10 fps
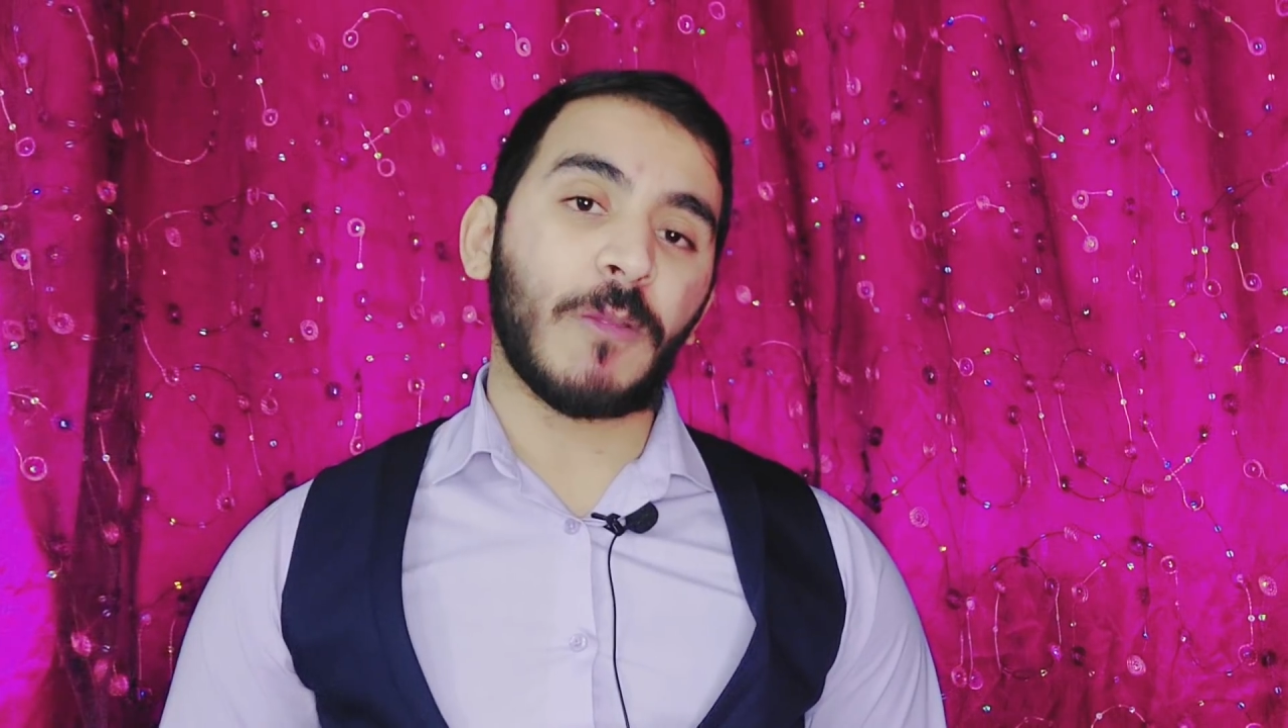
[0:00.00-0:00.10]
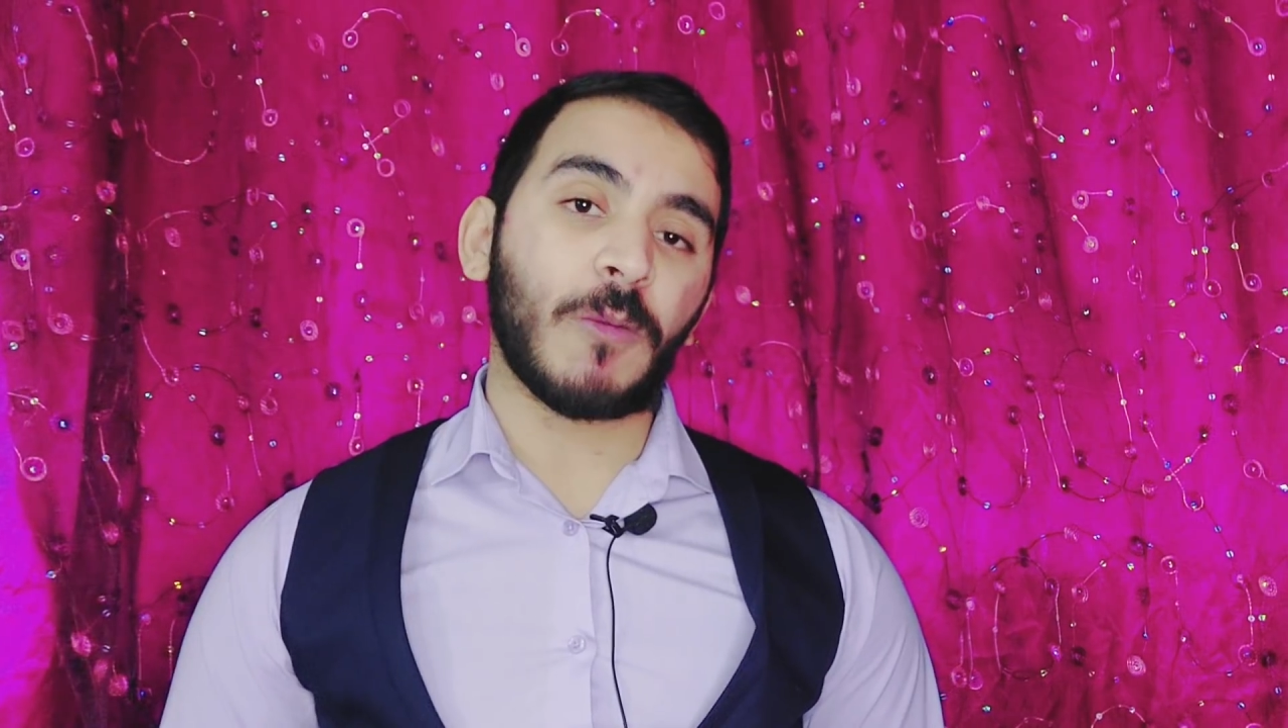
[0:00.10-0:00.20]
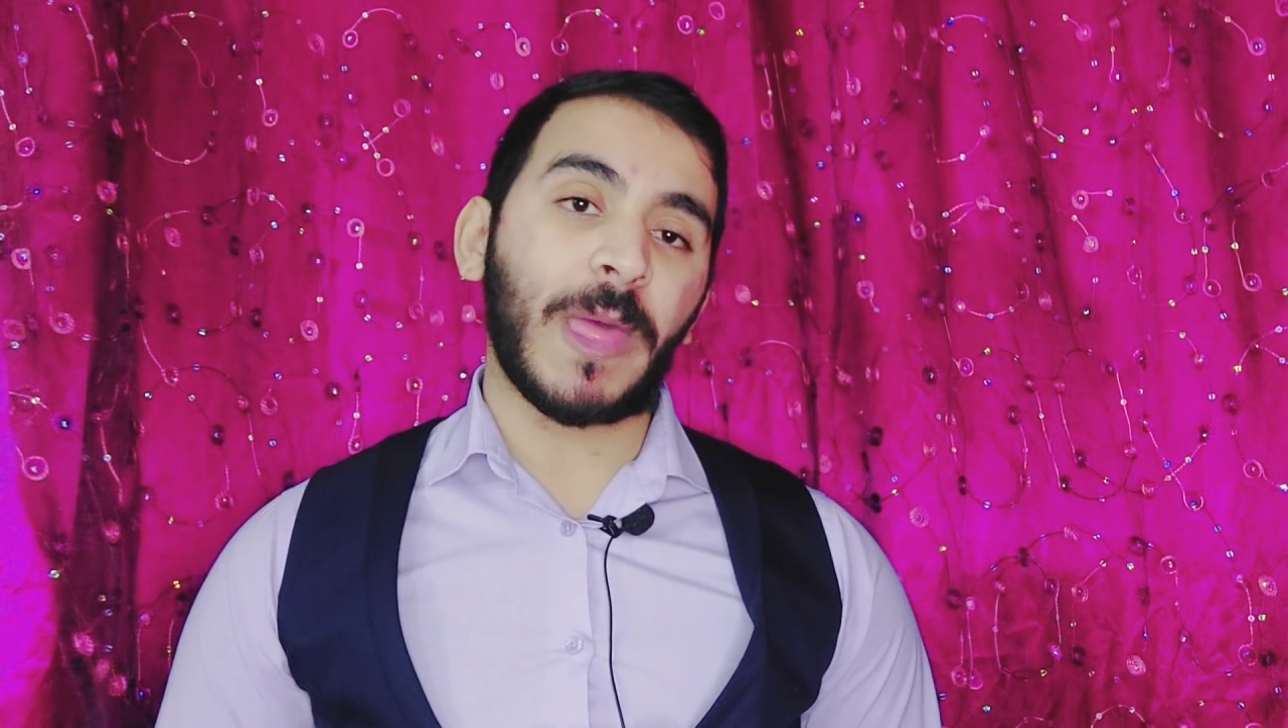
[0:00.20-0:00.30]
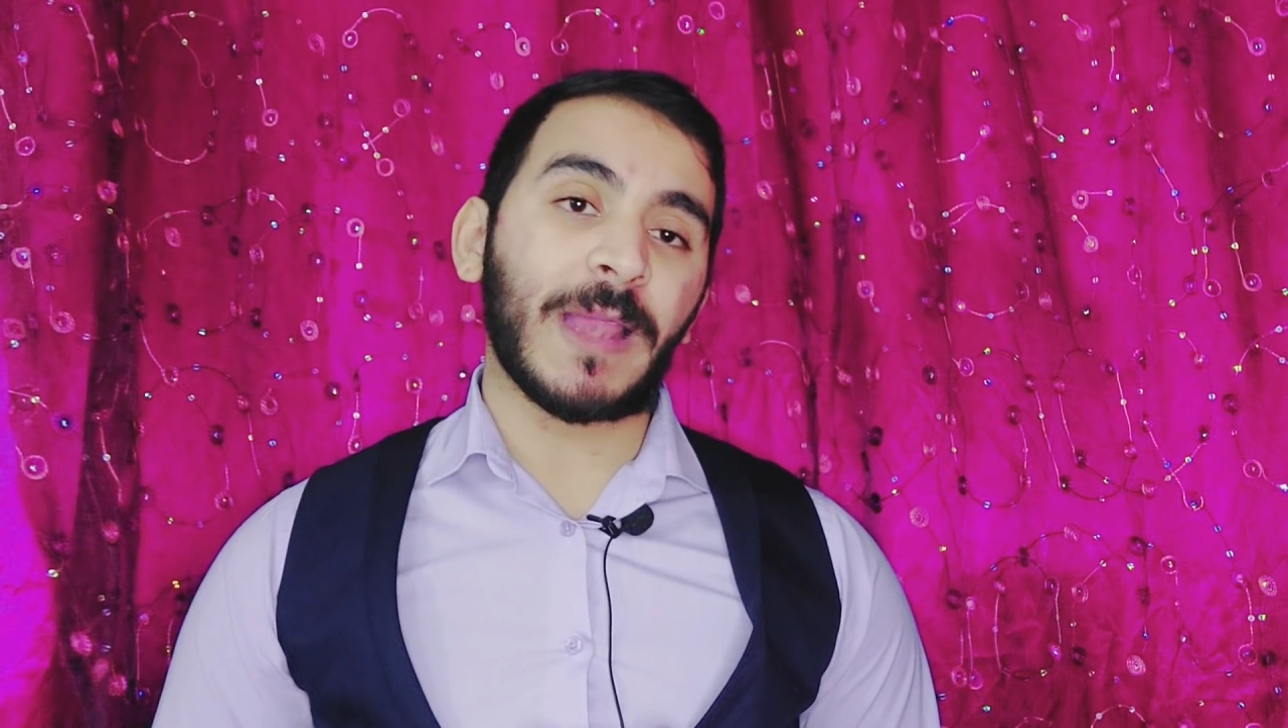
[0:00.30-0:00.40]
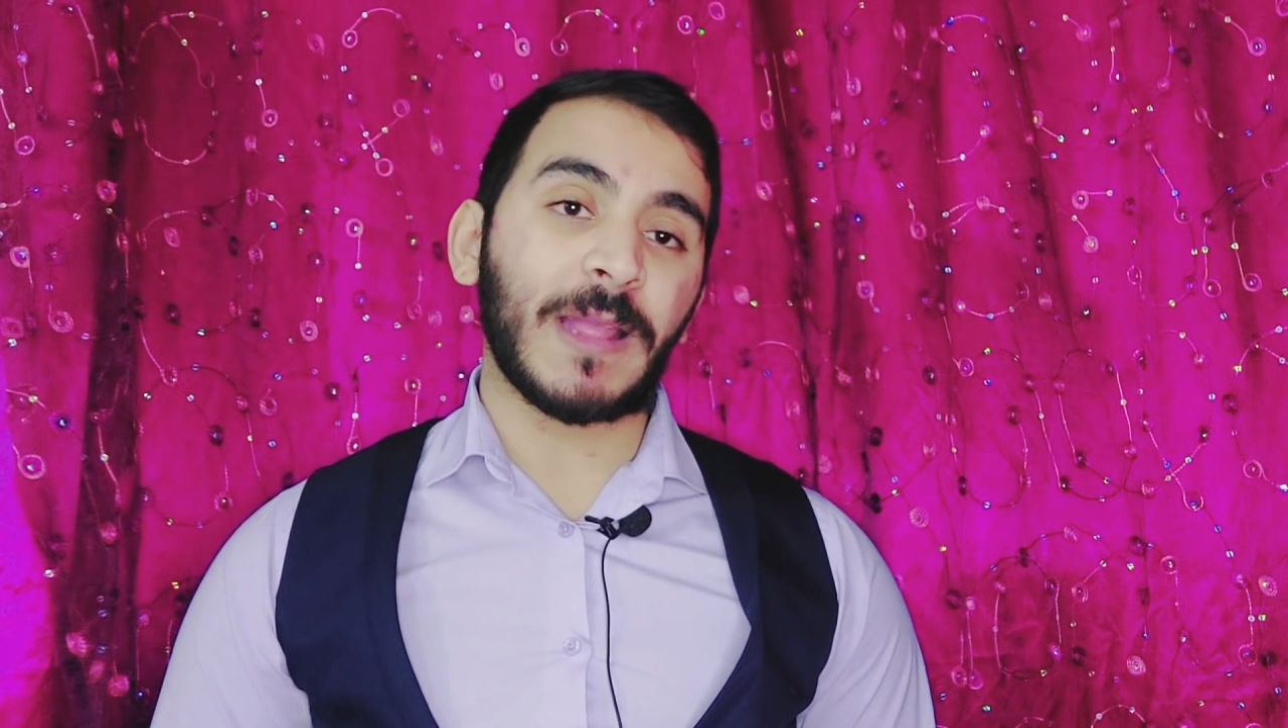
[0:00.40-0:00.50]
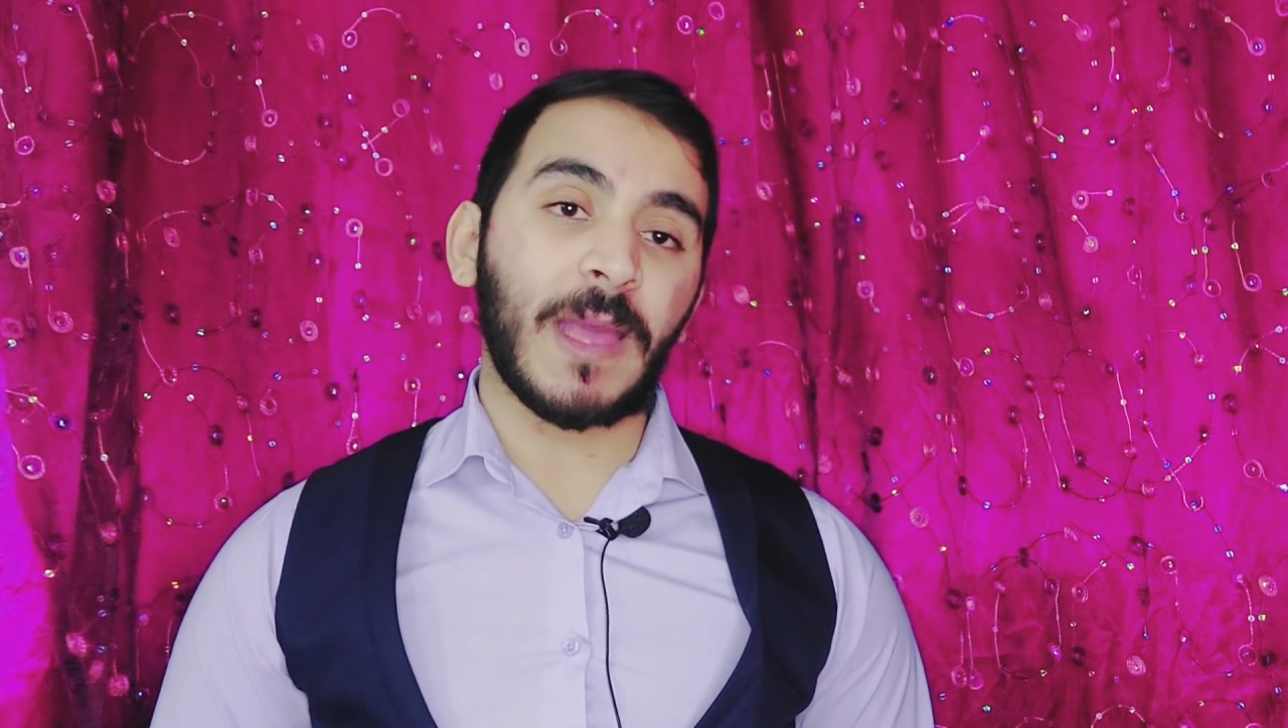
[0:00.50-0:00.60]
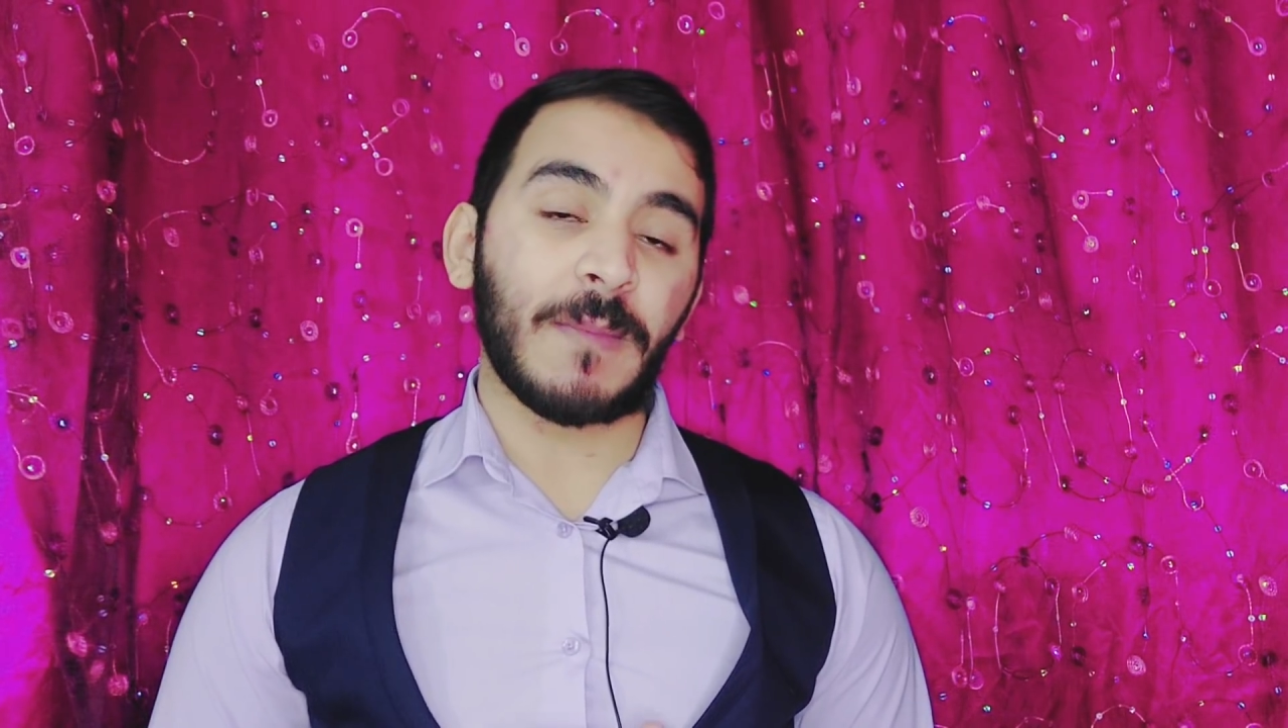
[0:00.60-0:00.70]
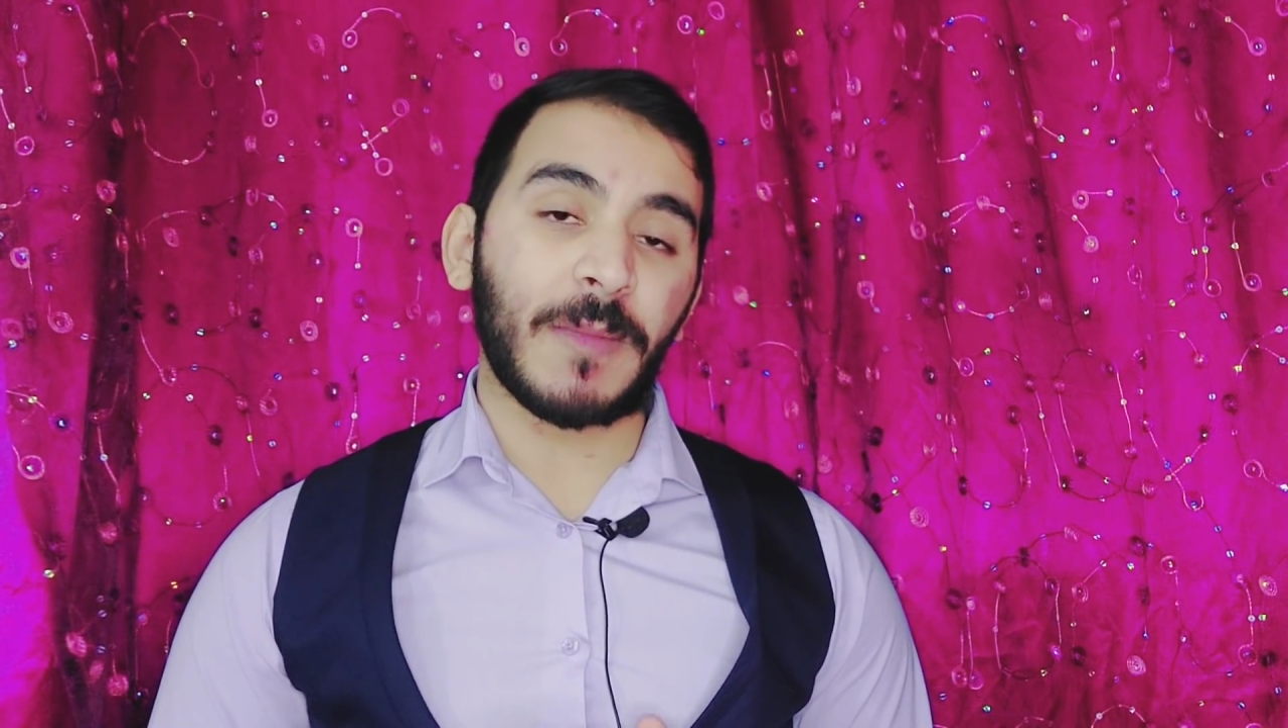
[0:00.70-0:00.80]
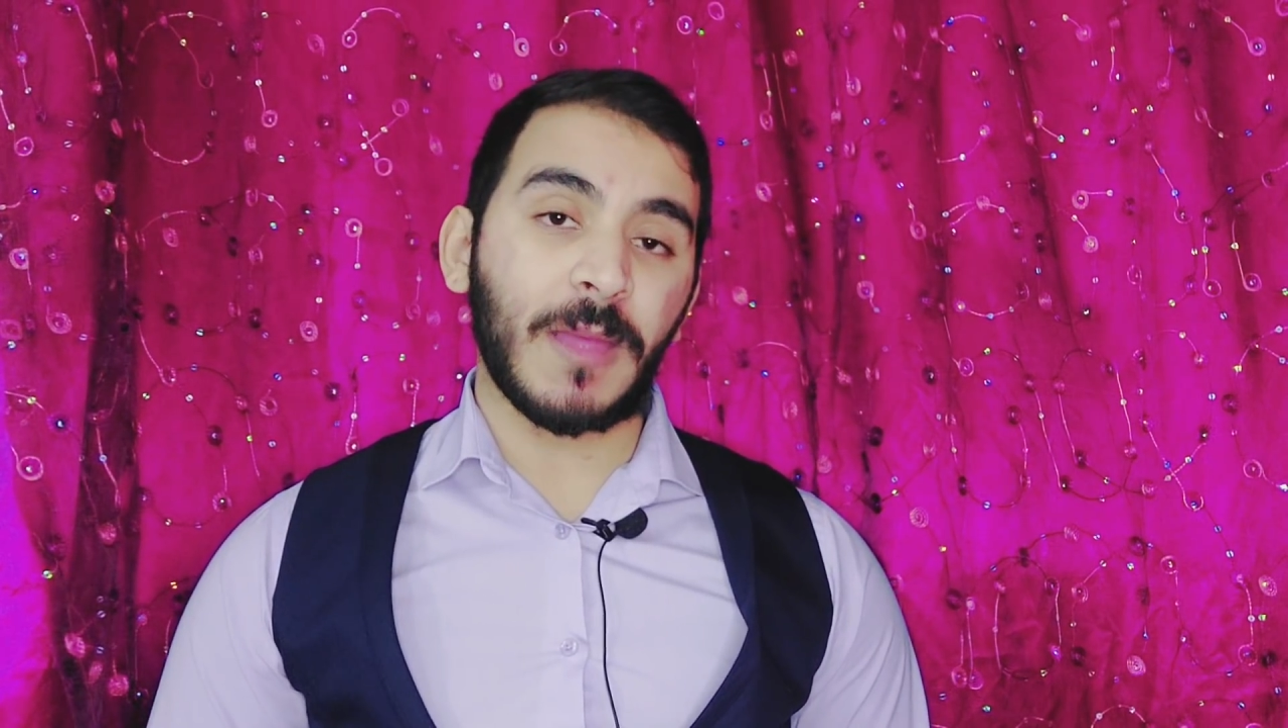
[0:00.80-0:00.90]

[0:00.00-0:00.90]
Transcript: القران الكريم